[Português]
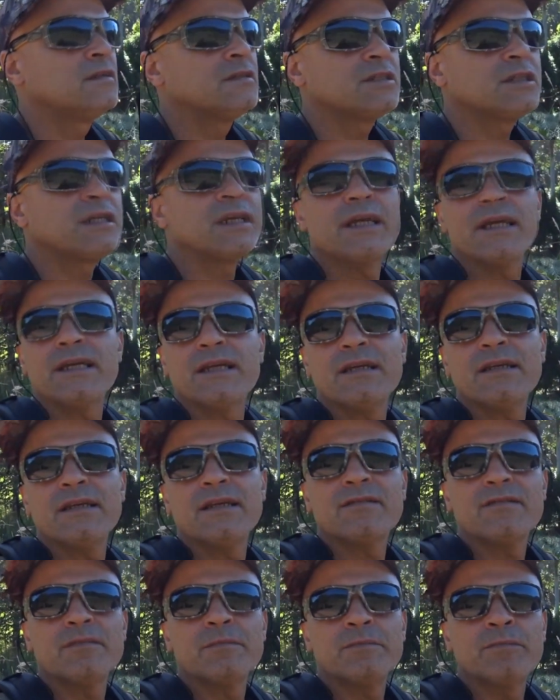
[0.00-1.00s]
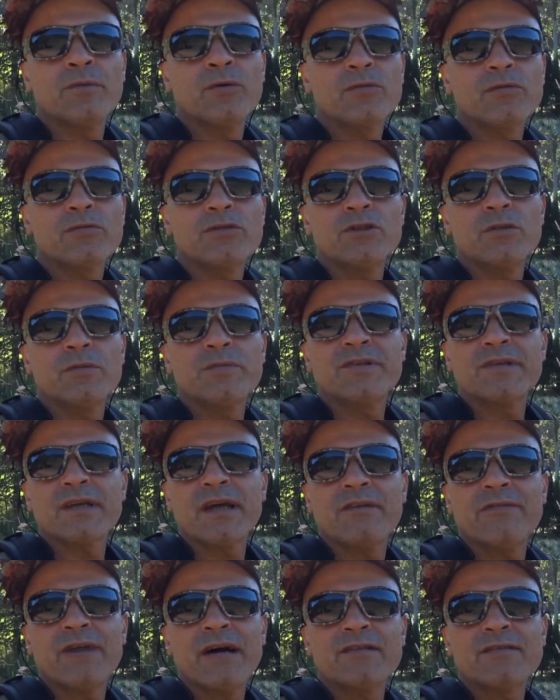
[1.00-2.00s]
Cheguei aqui nesse ponto de
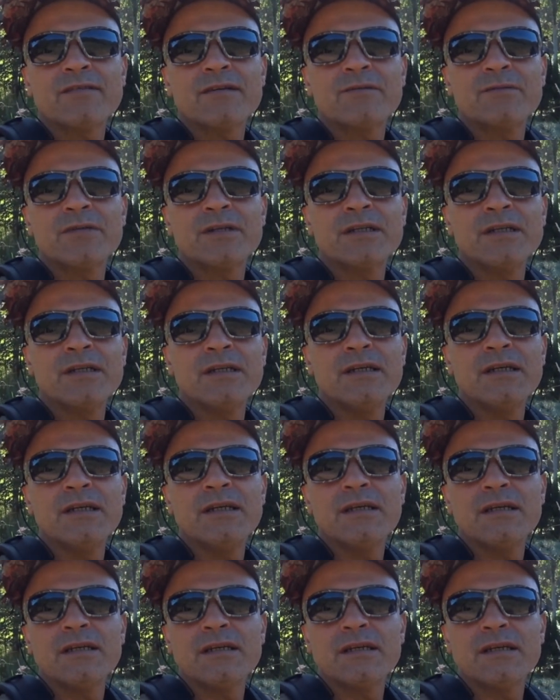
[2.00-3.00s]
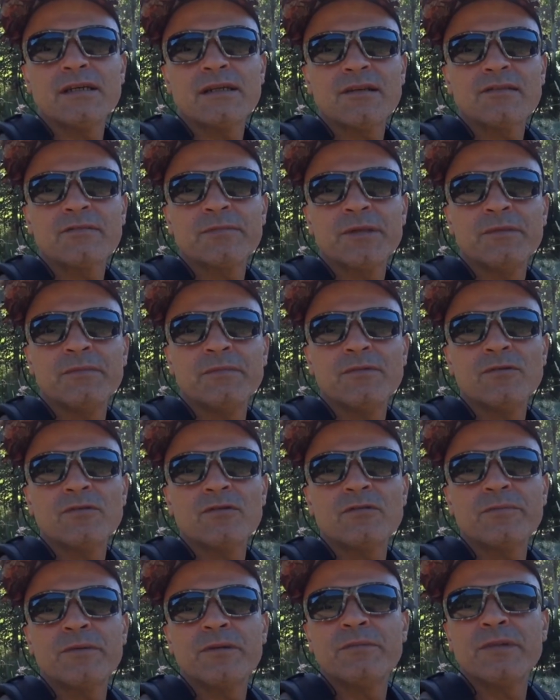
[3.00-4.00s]
observação aqui nas, prim
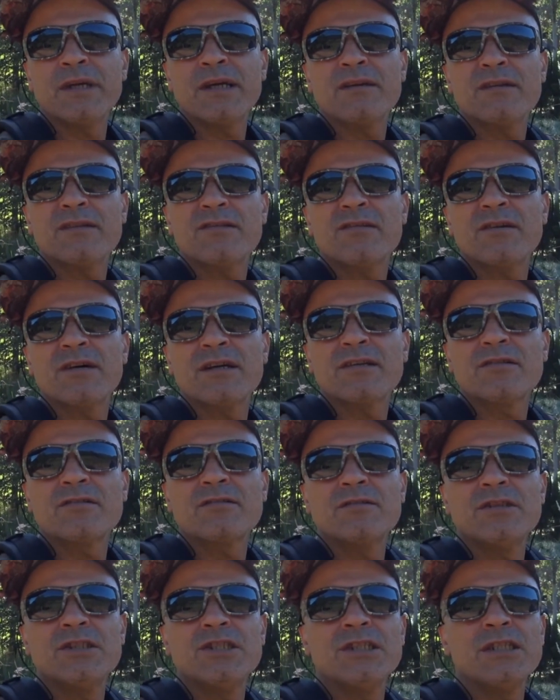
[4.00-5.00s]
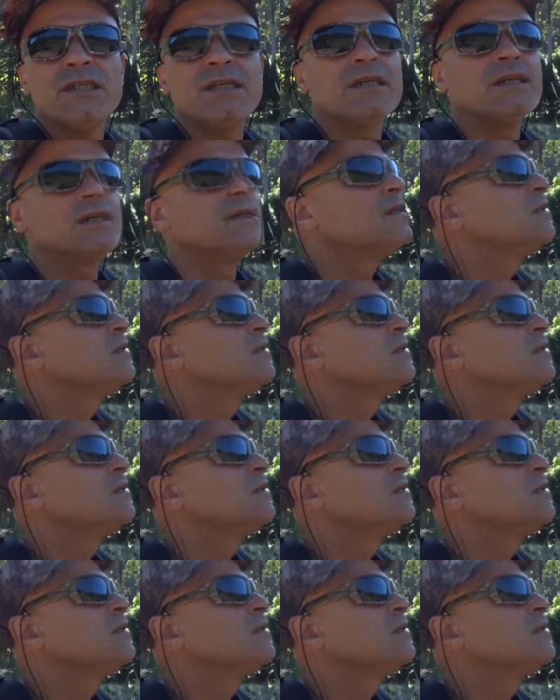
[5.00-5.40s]
nas primeiras horas do dia,